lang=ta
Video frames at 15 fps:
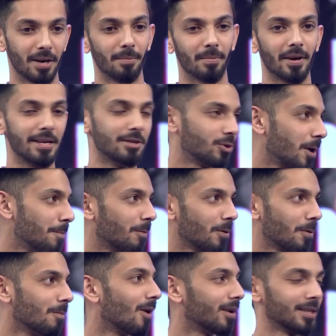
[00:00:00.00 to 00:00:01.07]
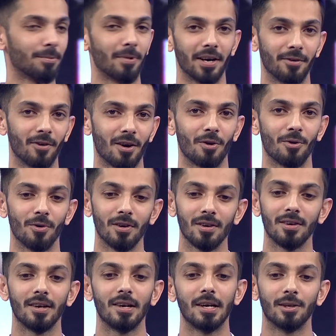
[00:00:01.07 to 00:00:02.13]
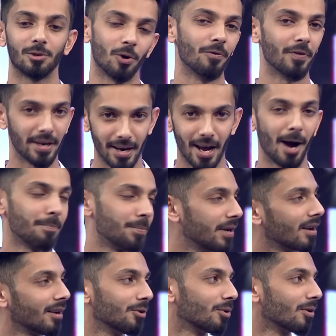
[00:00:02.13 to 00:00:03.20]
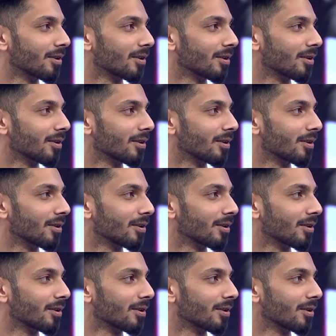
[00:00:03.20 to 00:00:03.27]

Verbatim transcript: நம்ம என்ஜாய் பண்ணோமோ அந்த மாதிரி வரணும்னு ஸோ வெரி ஹாப்பி அதோட